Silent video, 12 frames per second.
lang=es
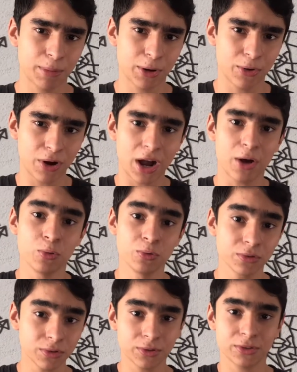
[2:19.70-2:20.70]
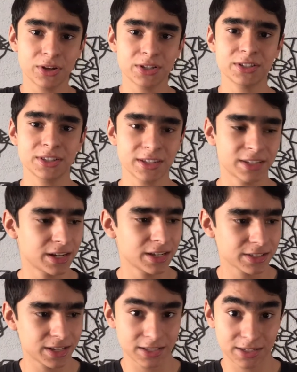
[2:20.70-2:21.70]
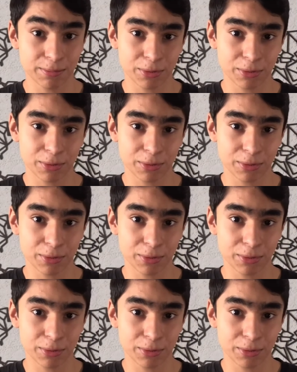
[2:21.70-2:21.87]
Pero aún con todas estas áreas que se